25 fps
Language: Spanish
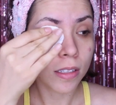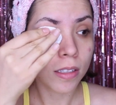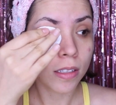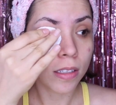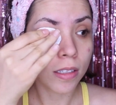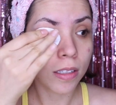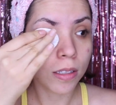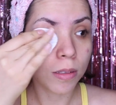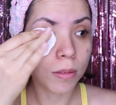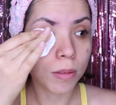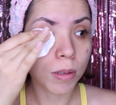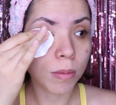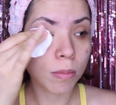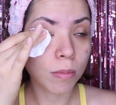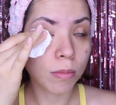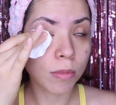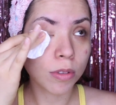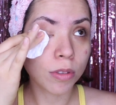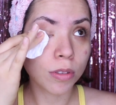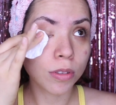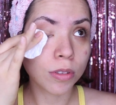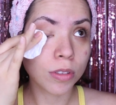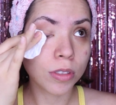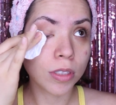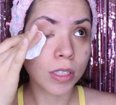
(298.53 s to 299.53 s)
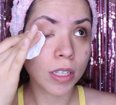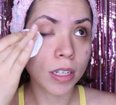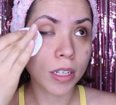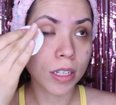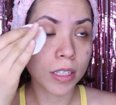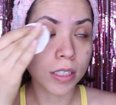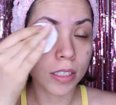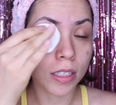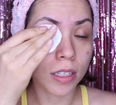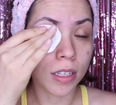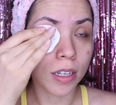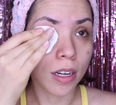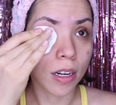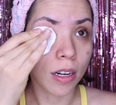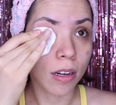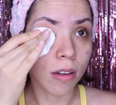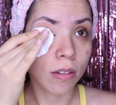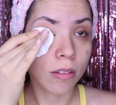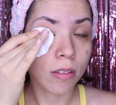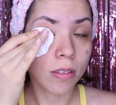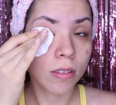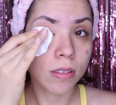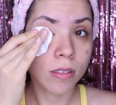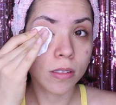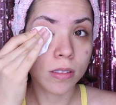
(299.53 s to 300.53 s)
y vamos a
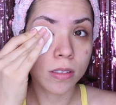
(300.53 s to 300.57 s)
retirarlo.